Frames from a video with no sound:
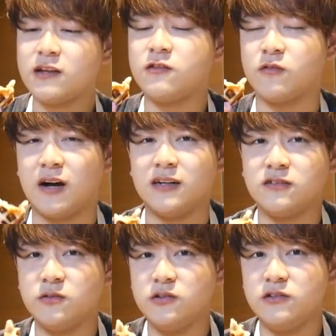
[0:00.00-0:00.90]
きとか
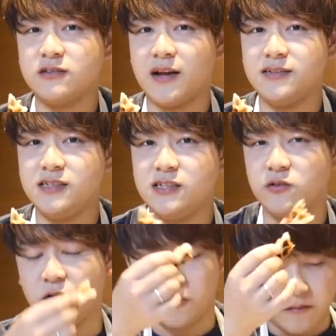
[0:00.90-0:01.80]
そういう感じ
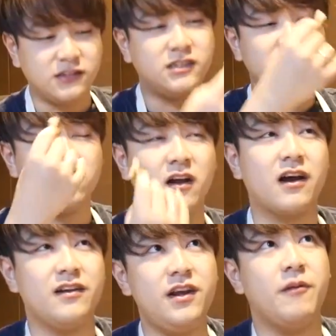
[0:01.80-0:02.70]
の生地の
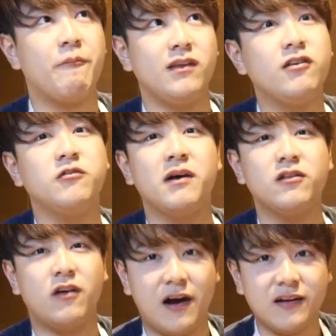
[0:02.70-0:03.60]
中に肉ま
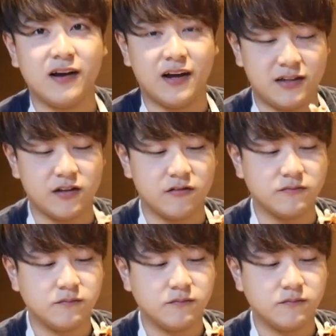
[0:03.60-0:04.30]
んのあんが入ってる